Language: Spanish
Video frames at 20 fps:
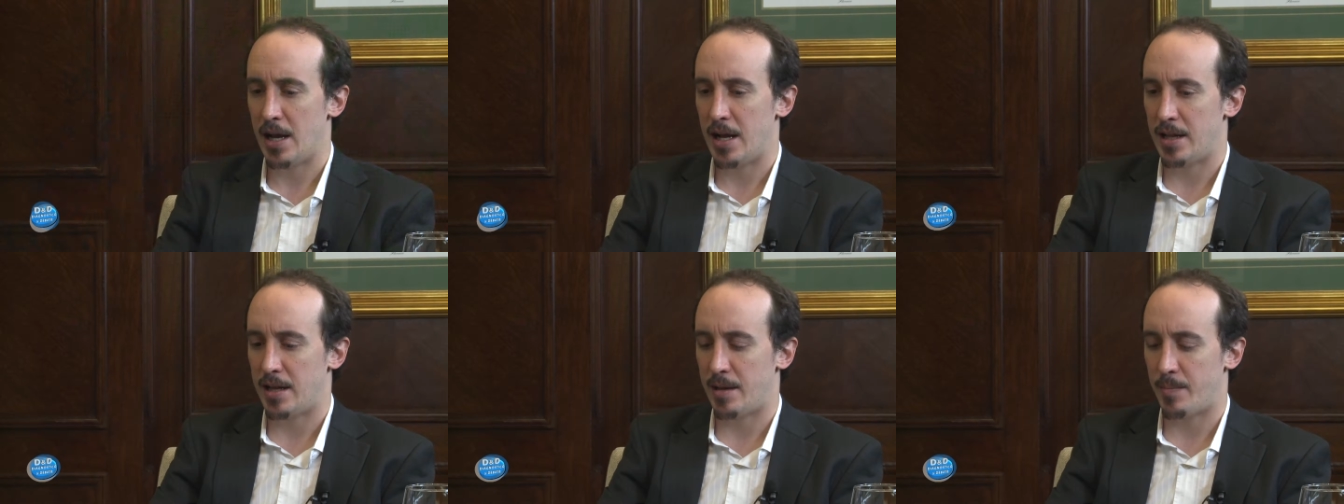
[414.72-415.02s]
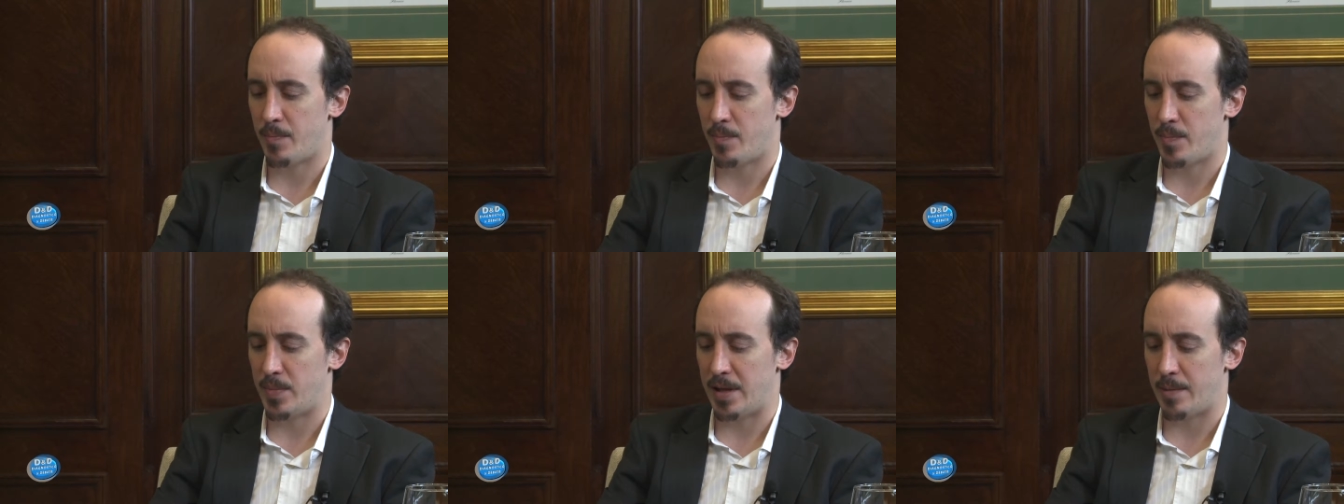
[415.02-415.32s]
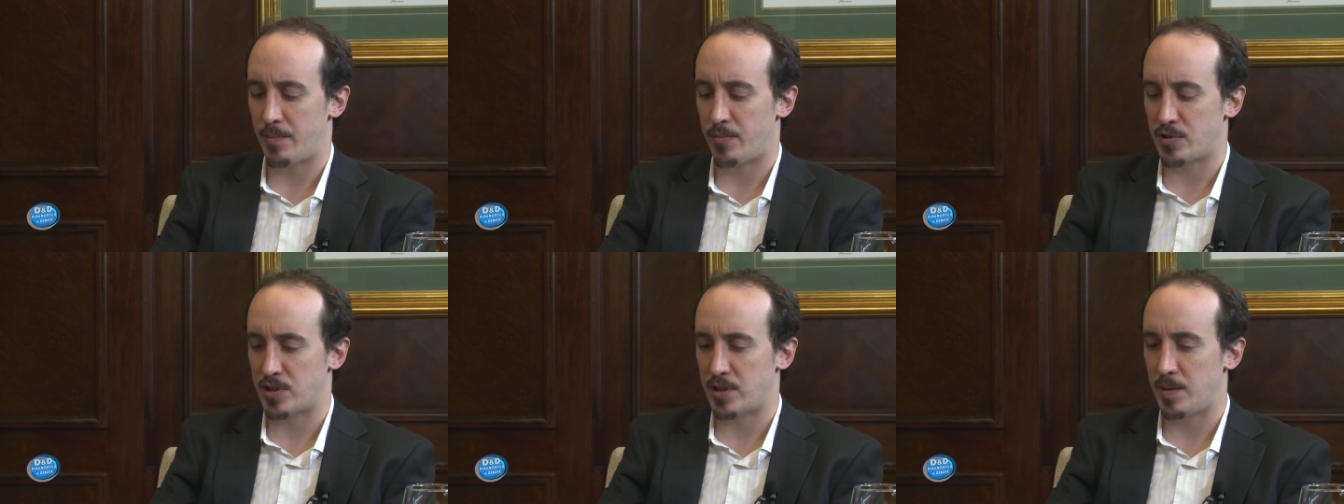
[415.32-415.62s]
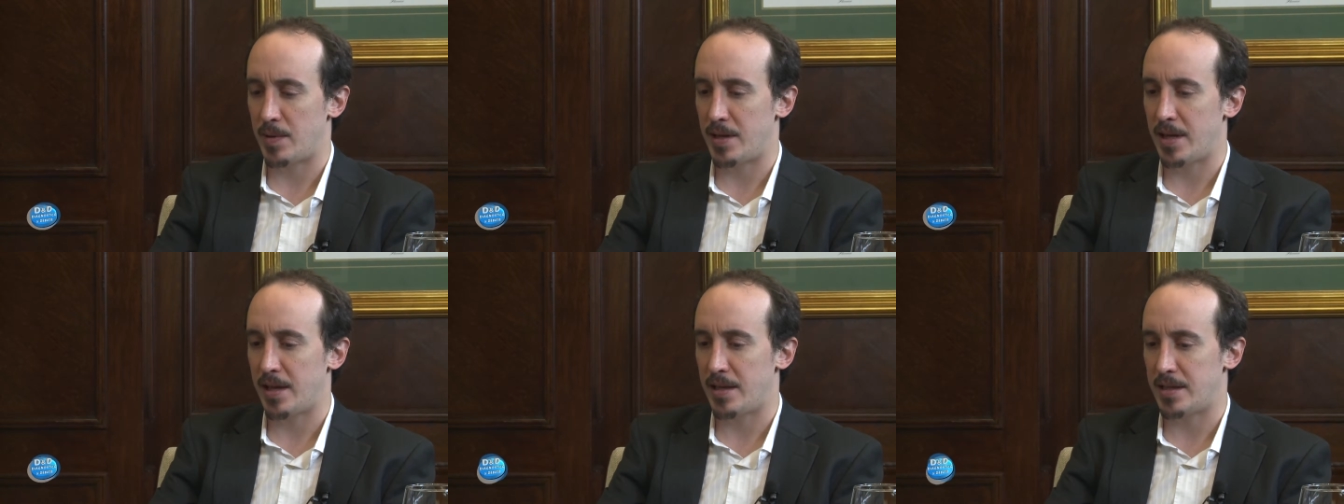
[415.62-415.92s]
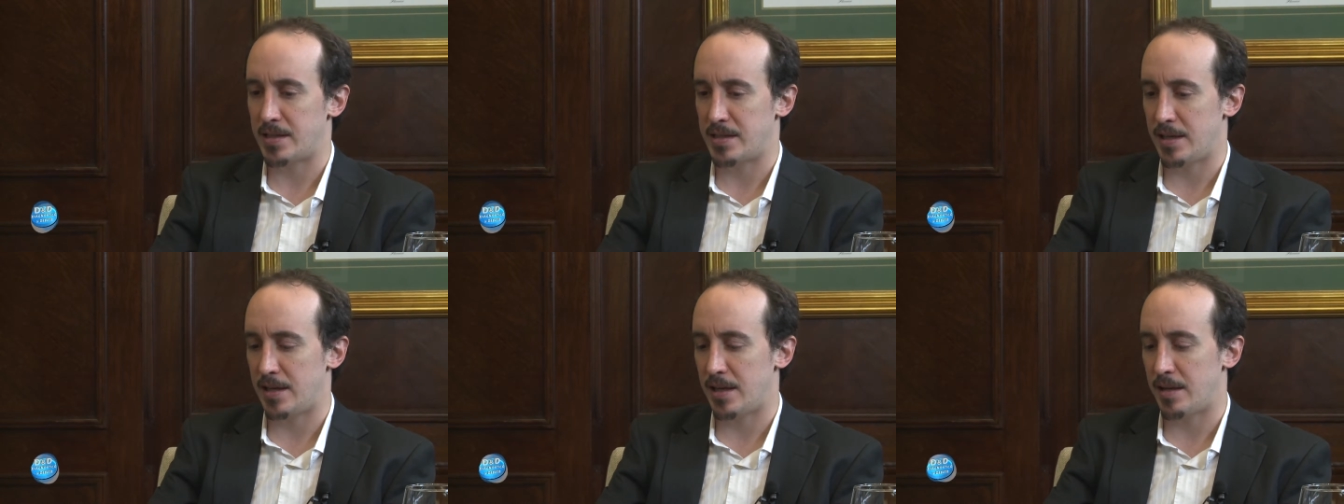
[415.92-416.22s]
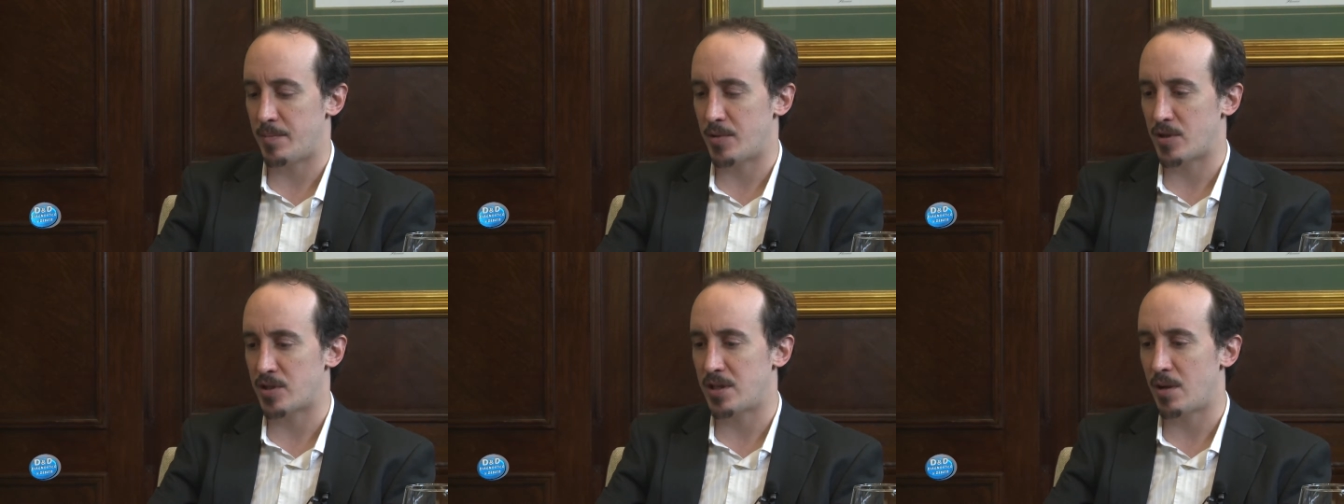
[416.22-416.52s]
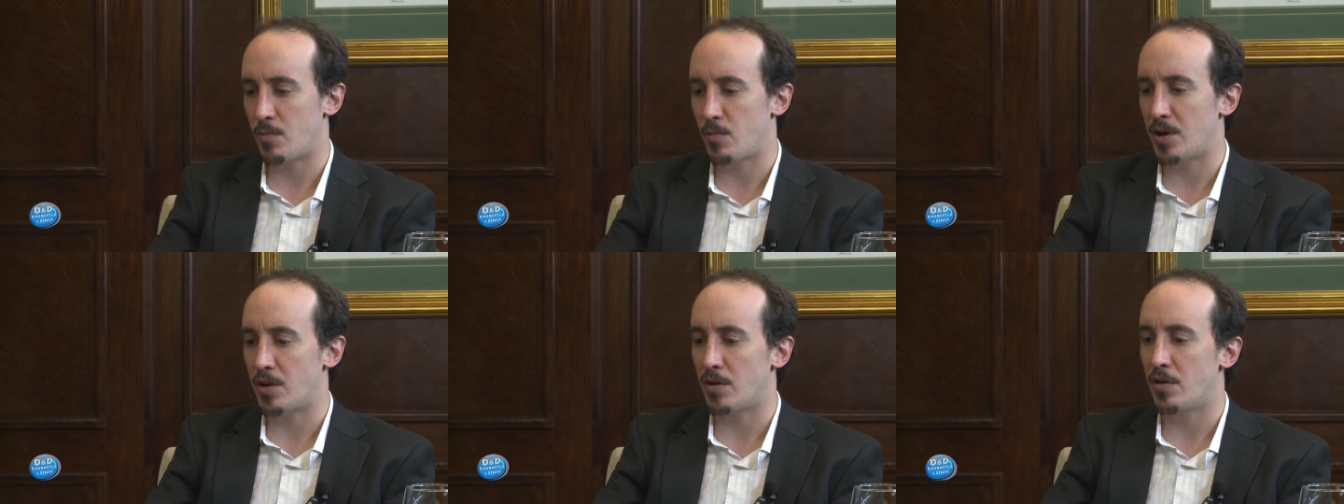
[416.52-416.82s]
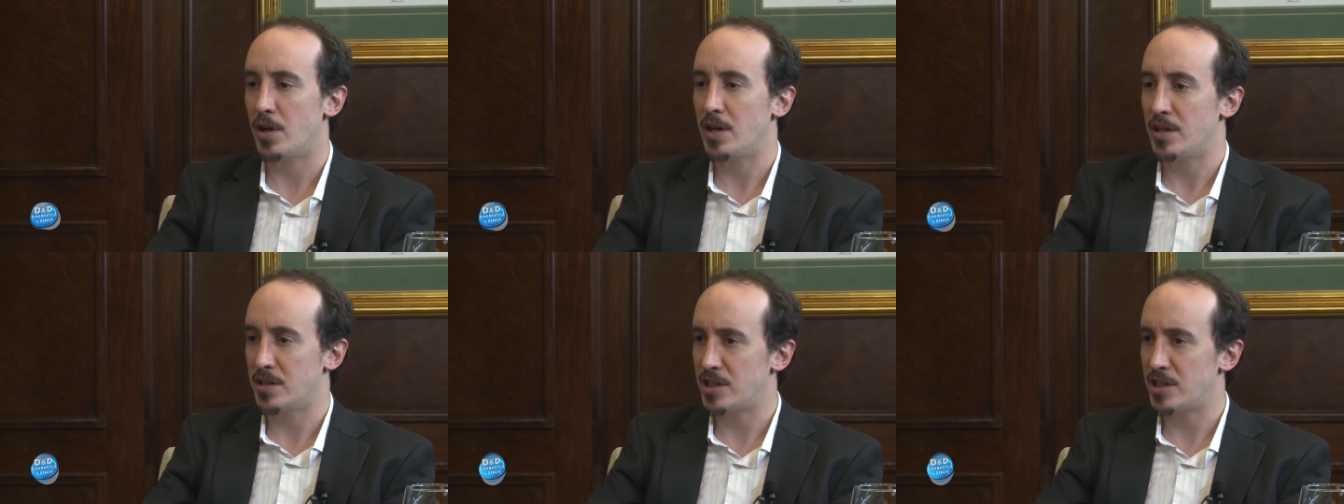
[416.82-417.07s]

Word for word: La, posibilidad de decirle a la persona, bueno,